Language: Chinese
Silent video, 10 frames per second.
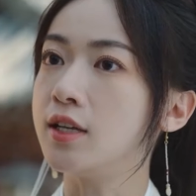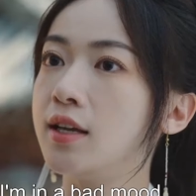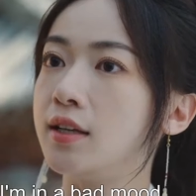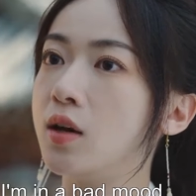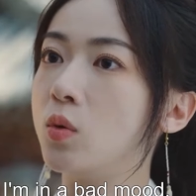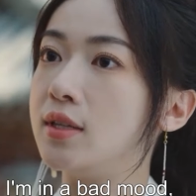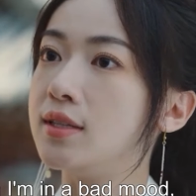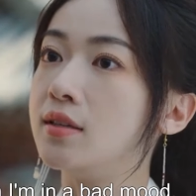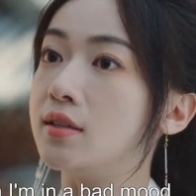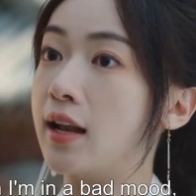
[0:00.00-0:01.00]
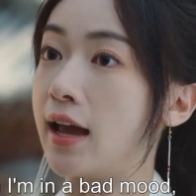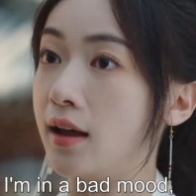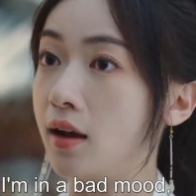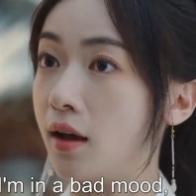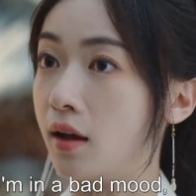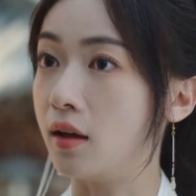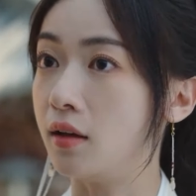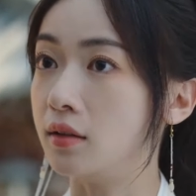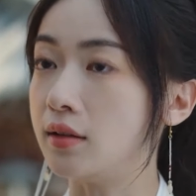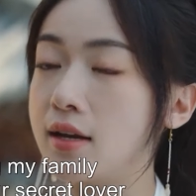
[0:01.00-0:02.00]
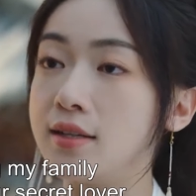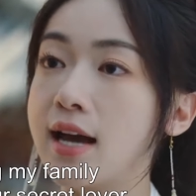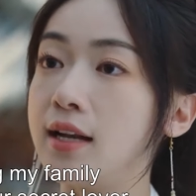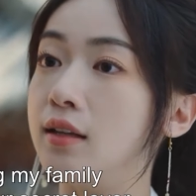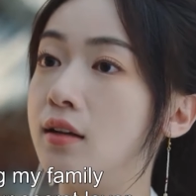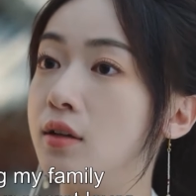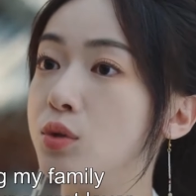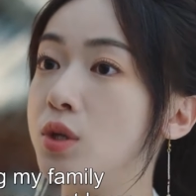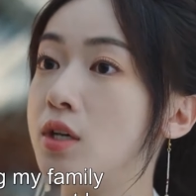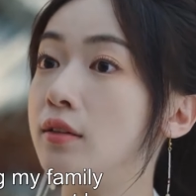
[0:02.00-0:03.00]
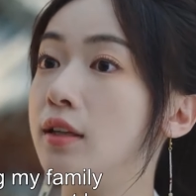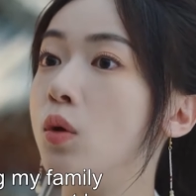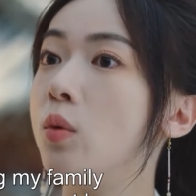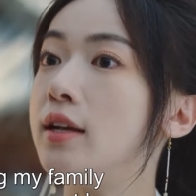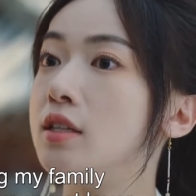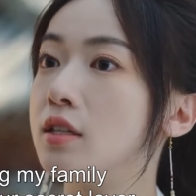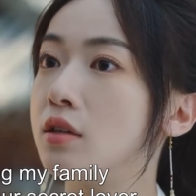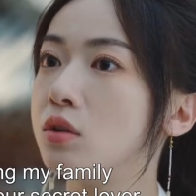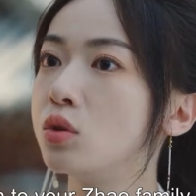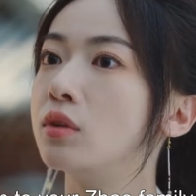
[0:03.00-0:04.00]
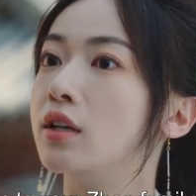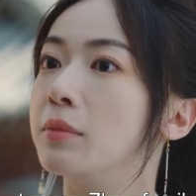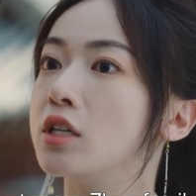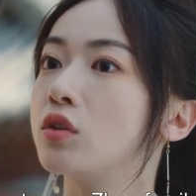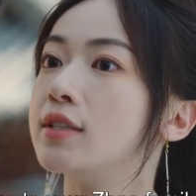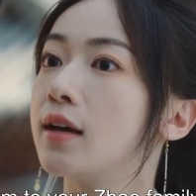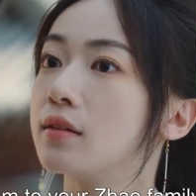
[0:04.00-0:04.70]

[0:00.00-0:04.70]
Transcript: 否则哪天我性子来了，带着家里人去找你的外室，送到你们赵